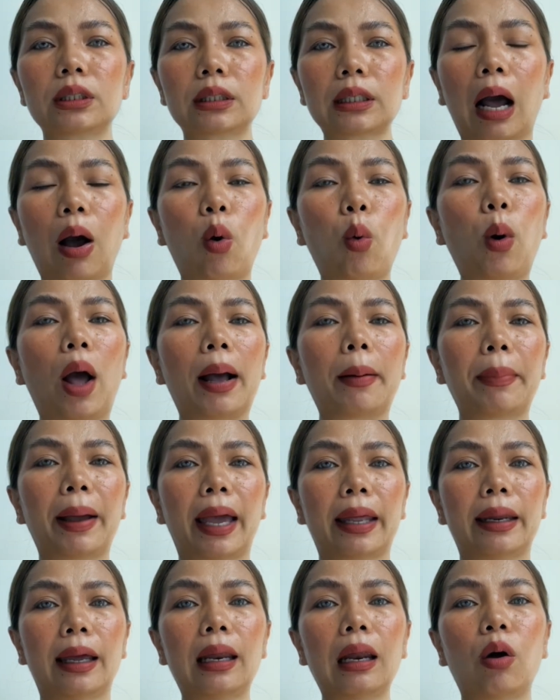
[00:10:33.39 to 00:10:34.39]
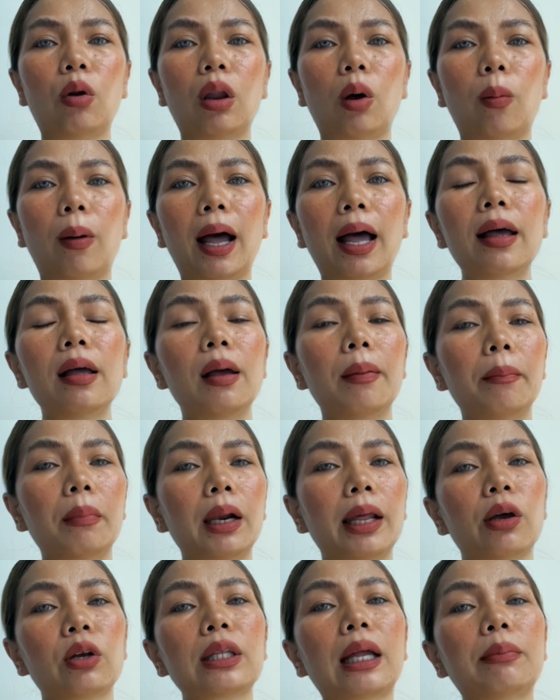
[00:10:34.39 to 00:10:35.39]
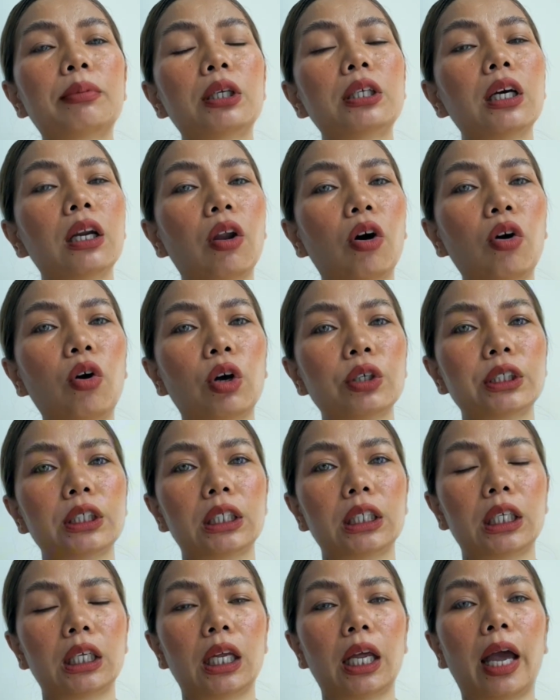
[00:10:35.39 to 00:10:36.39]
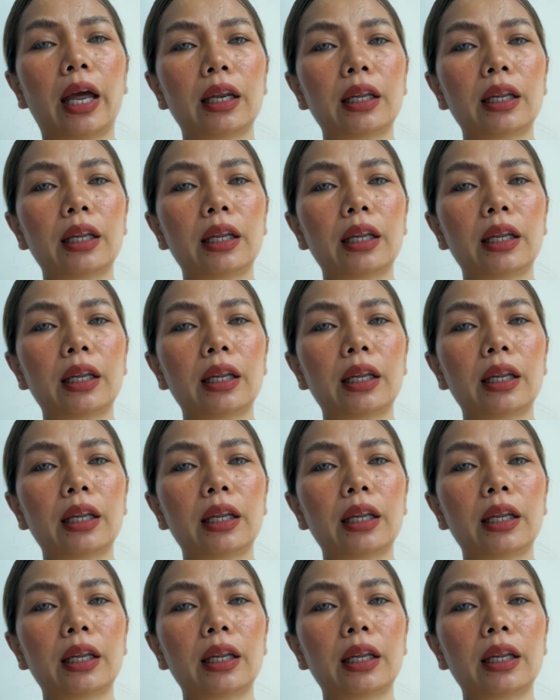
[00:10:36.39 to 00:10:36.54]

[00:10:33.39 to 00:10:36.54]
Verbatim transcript: เขาวางแผนให้เราแล้วว่าเมื่อไหร่ก็ตามที่เธอร้องขอสิ่งนี้